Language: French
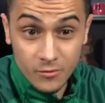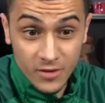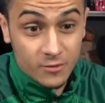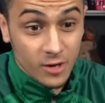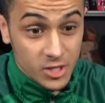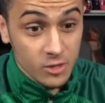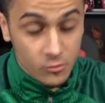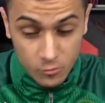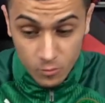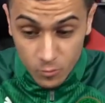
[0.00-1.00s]
vient de lâcher
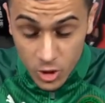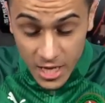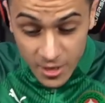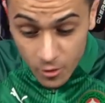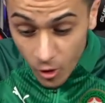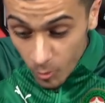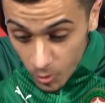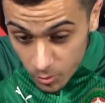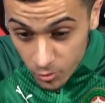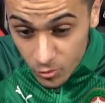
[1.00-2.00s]
une énorme
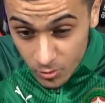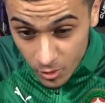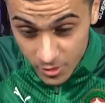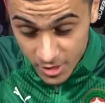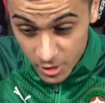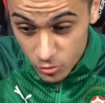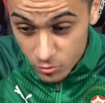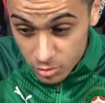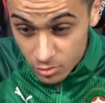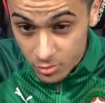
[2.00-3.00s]
bombe. C'est
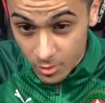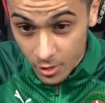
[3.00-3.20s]
une bombe.